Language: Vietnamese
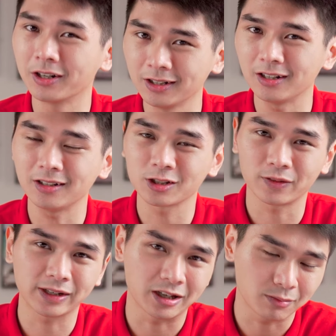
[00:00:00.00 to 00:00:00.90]
hơn nữa so
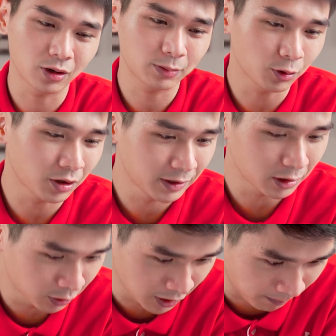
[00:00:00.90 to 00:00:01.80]
với cả những mẫu laptop kia mình
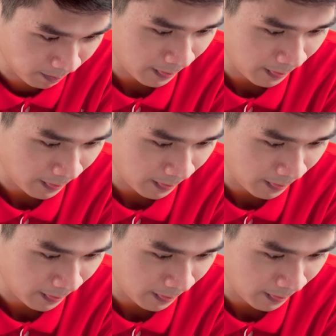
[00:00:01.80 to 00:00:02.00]
thông thường